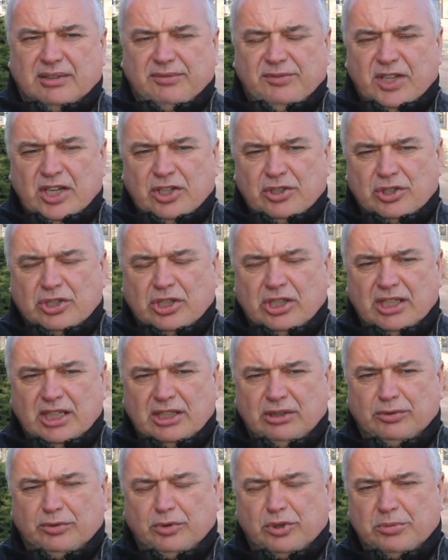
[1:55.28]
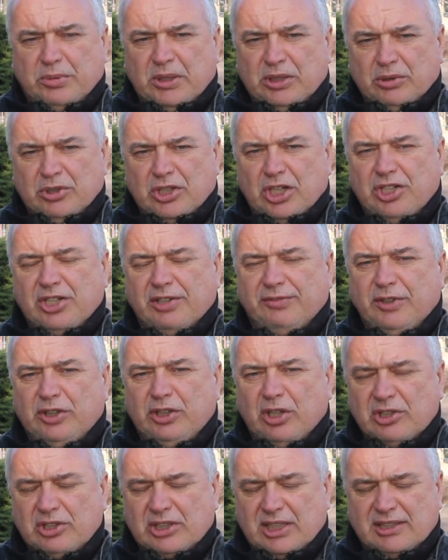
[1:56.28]
większość klientów, którzy będą chcieli się
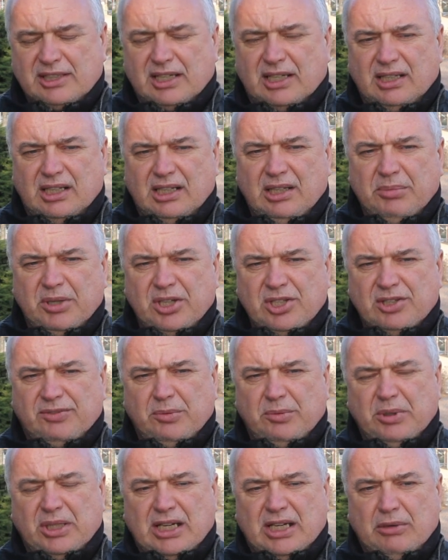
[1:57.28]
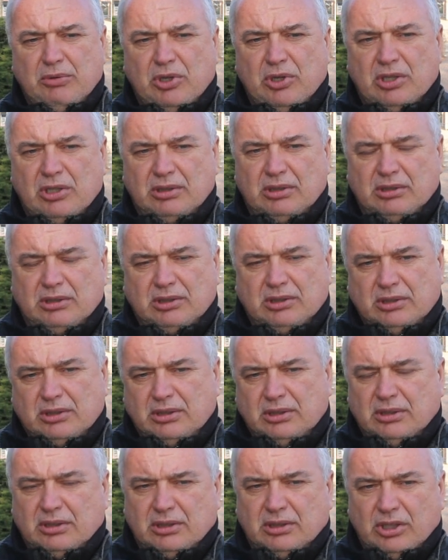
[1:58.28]
wydostać z galerii, będzie wybierało
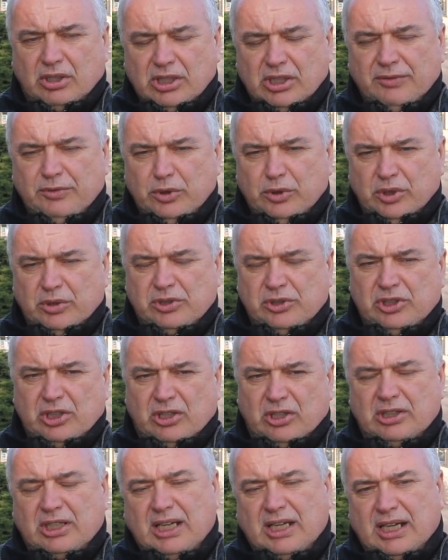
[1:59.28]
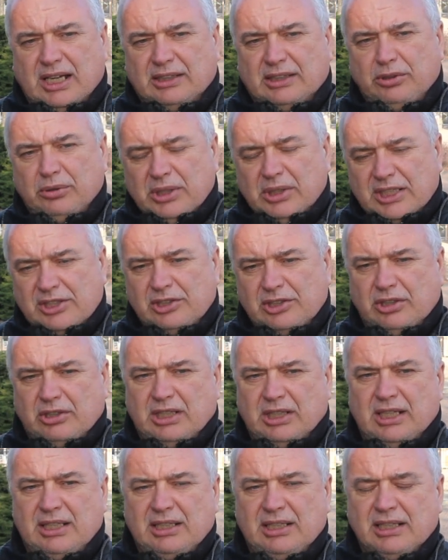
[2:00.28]
drogę w drugą stronę, a druga
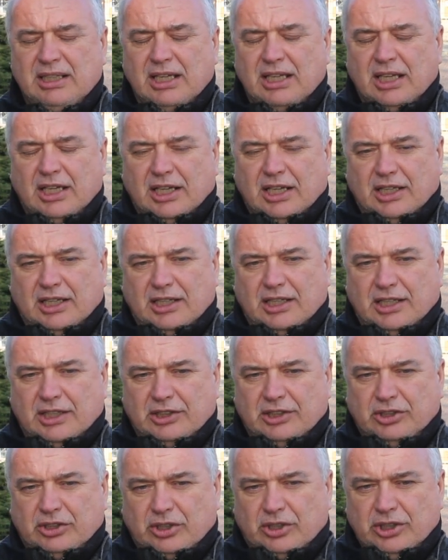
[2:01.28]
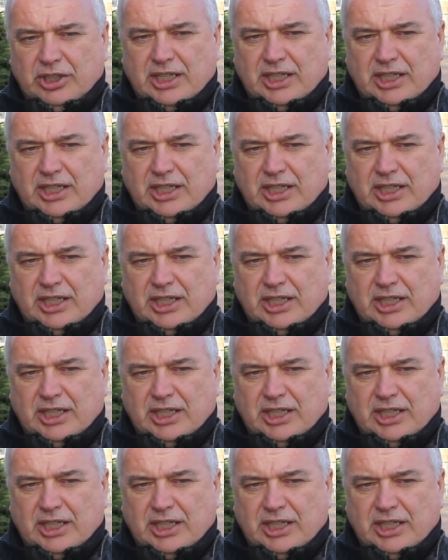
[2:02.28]
strona to